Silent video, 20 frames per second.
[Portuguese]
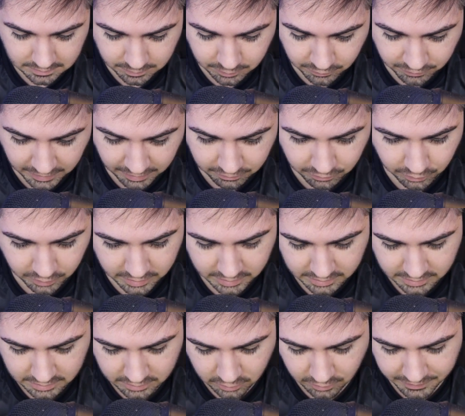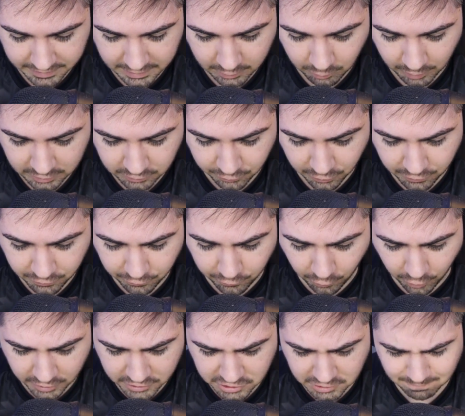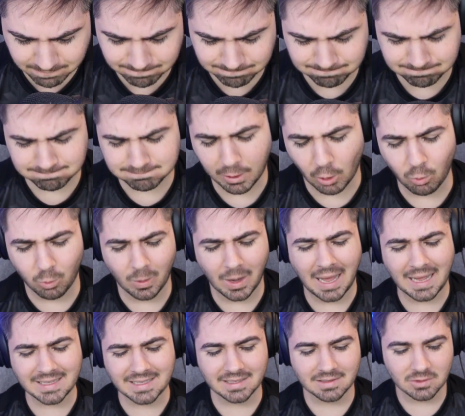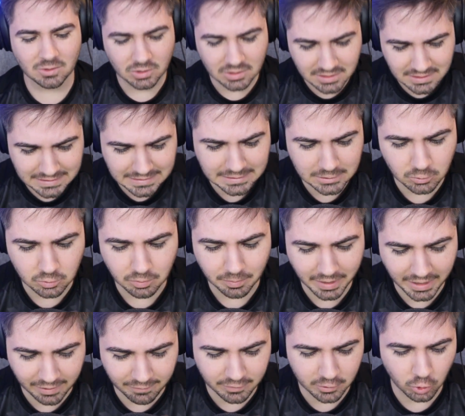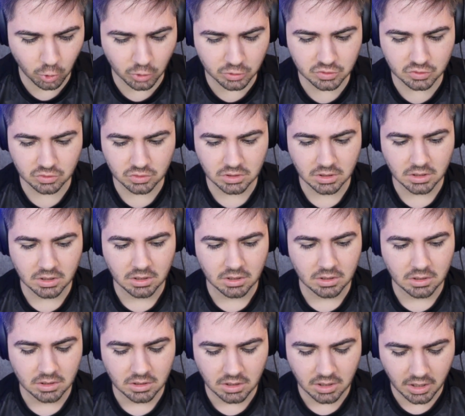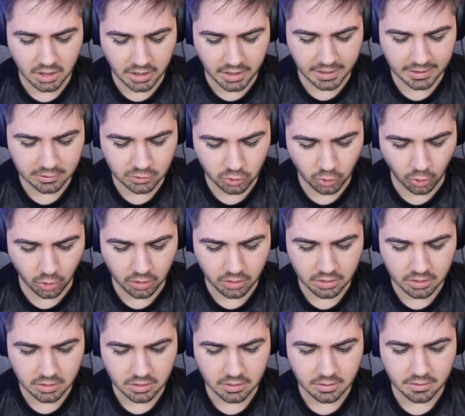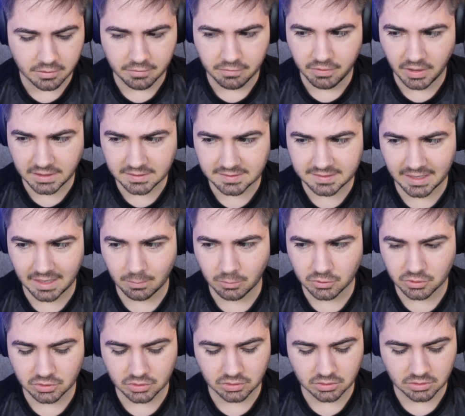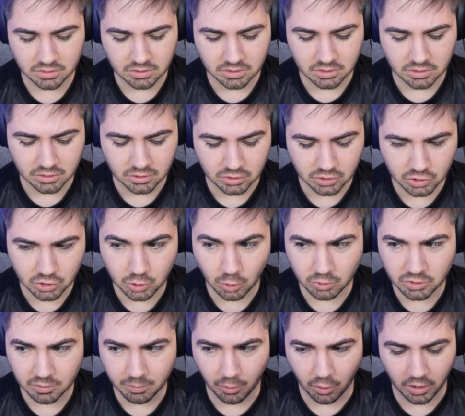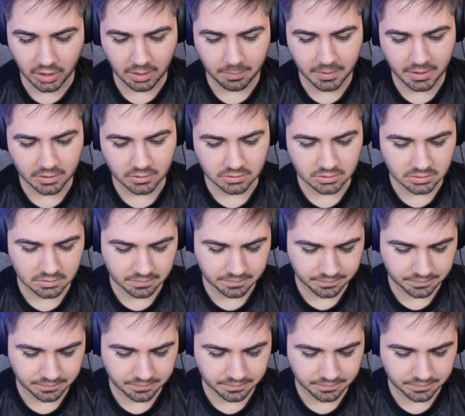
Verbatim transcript: Por favor. 94 foi forte. Paulada. Lindo. Maravilhoso. Entrou. Vencemos. Show de bola, manos.